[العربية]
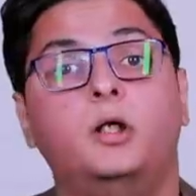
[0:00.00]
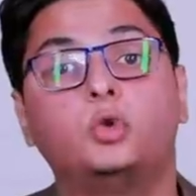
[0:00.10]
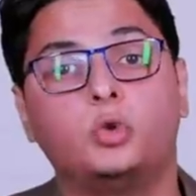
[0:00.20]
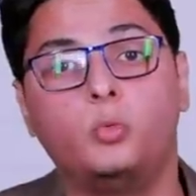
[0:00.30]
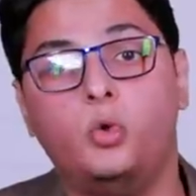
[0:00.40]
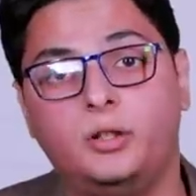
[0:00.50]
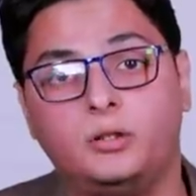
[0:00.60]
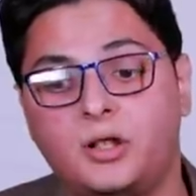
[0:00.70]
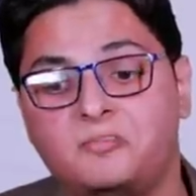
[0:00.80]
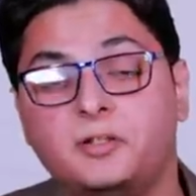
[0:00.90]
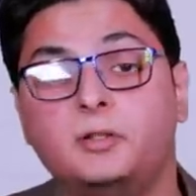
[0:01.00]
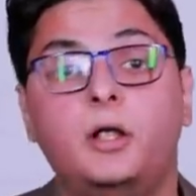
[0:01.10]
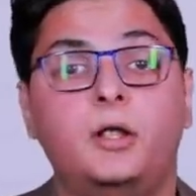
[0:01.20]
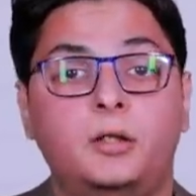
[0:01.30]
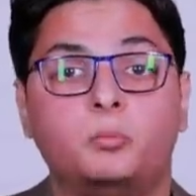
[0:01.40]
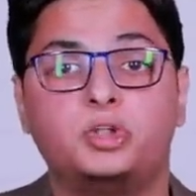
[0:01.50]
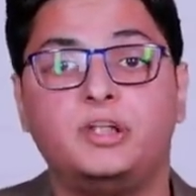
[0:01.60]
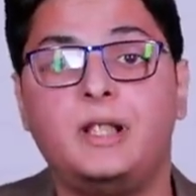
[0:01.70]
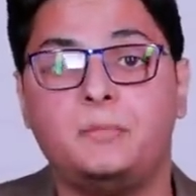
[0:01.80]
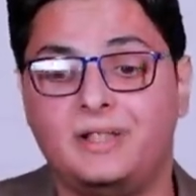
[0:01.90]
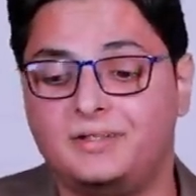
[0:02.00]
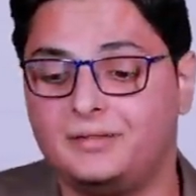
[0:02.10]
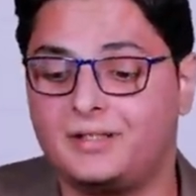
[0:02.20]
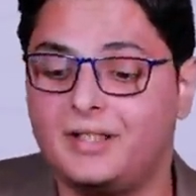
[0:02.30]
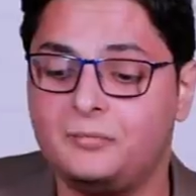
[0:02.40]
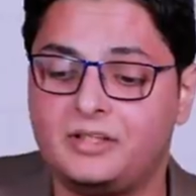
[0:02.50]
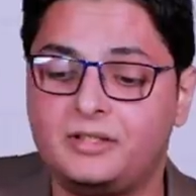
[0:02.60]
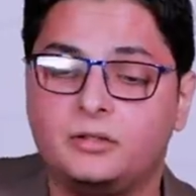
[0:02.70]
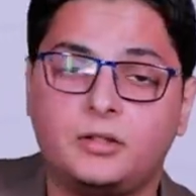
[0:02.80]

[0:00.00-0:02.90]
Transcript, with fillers: الطموح انخفض المشكله بقت ان ريال مدريد